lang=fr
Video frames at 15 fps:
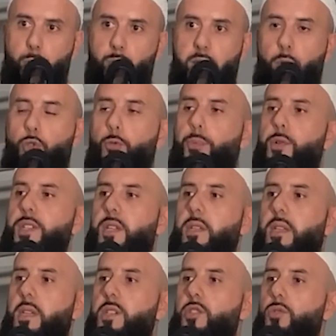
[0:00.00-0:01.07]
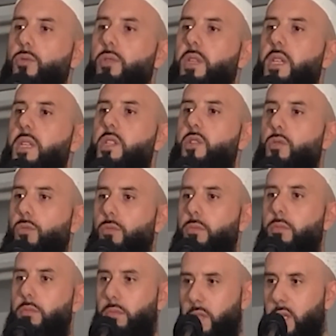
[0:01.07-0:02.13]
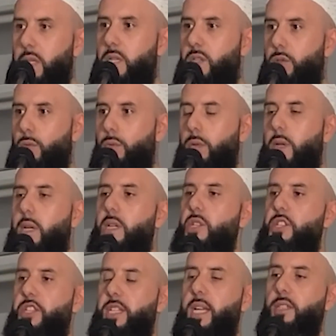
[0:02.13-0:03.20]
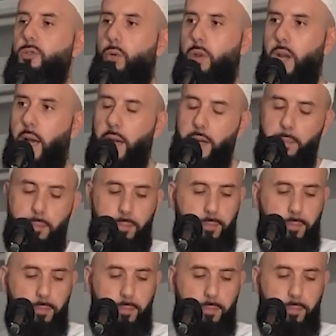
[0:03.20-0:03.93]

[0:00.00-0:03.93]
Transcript: Nous allons nous poser une question qui sont, qui sont Silatul Rahim